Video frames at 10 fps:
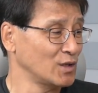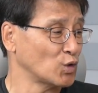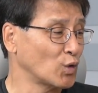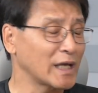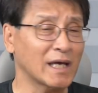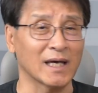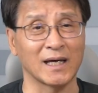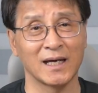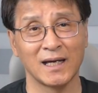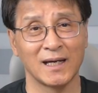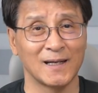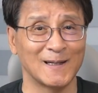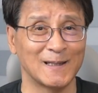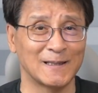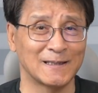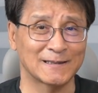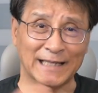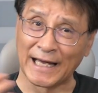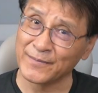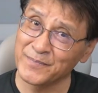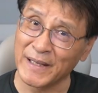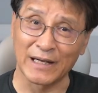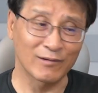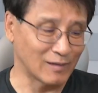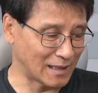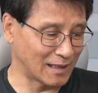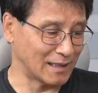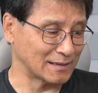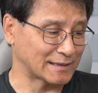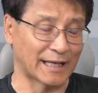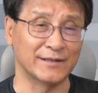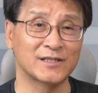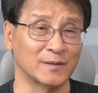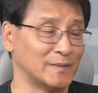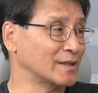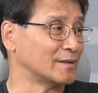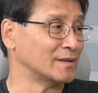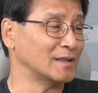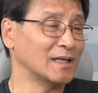요게 다른 배낭과 다른 점은